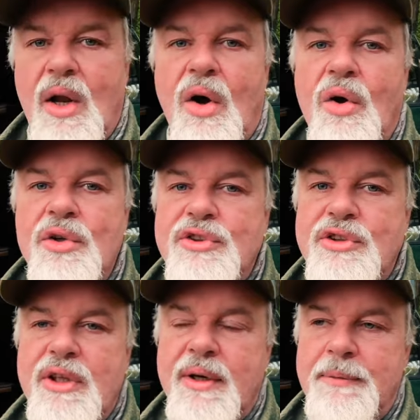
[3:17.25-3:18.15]
Und
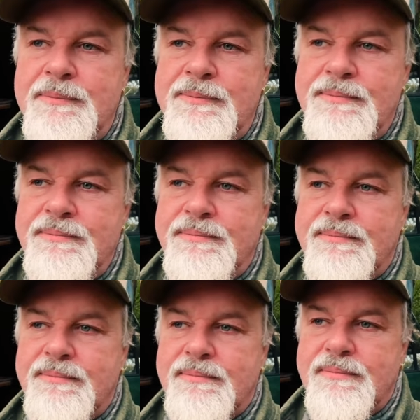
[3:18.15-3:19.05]
ähm,
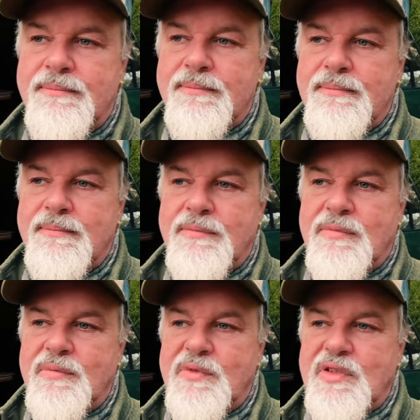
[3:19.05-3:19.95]

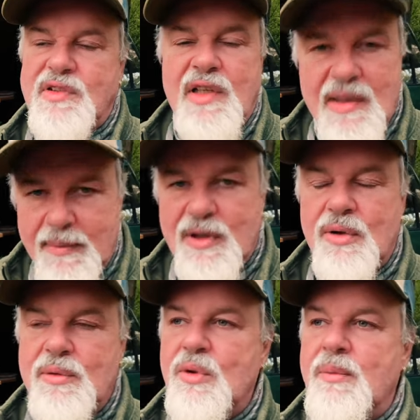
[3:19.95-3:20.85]
dann kann man
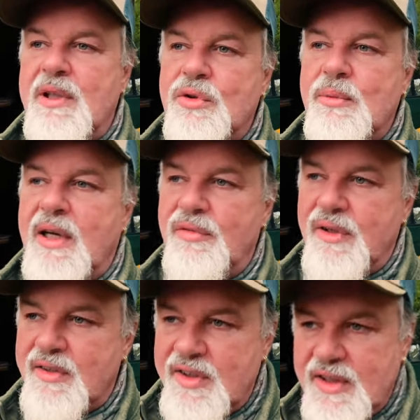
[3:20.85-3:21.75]
dann nochmal drüber
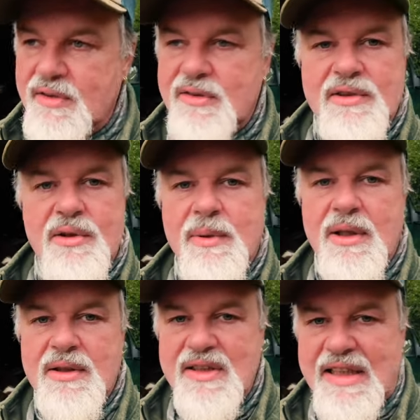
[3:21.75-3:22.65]
reflektieren und das
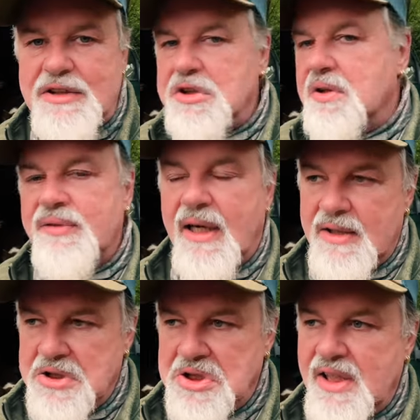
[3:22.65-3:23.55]
nochmal kritisch in
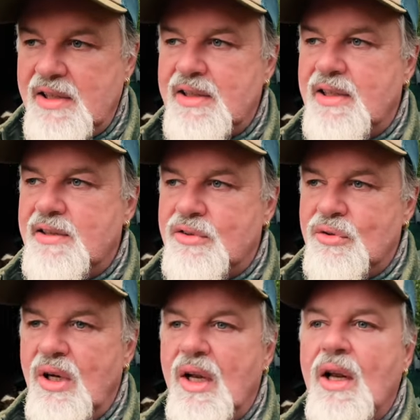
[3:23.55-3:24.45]
Frage stellen, alles
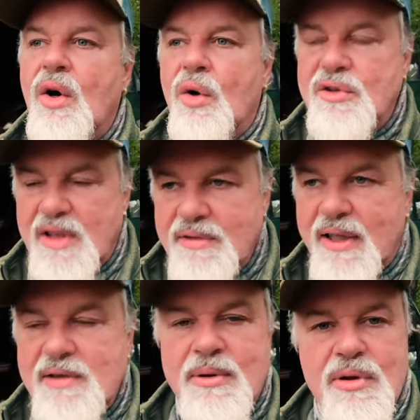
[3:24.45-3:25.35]
so. Und dann
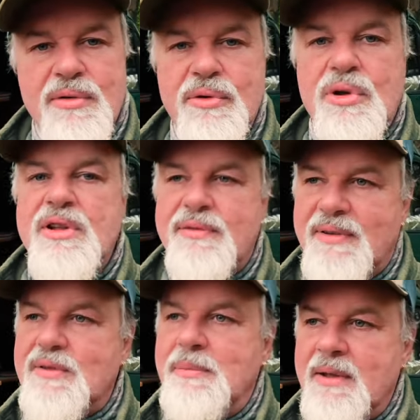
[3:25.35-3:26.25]
weiß man auch noch wirklich,
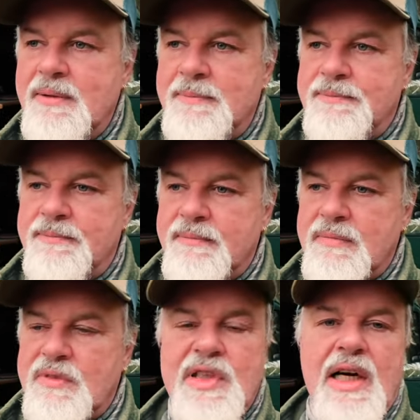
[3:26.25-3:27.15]
was man
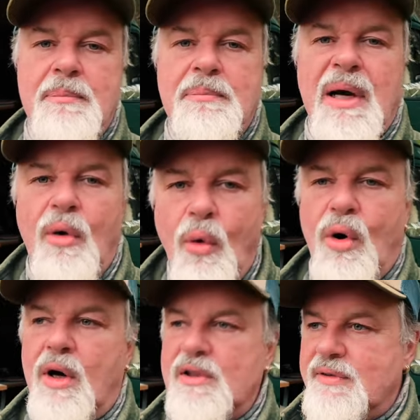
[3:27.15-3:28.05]
da
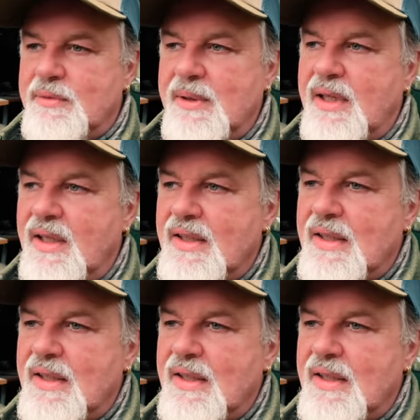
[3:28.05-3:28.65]
braucht, also was man da,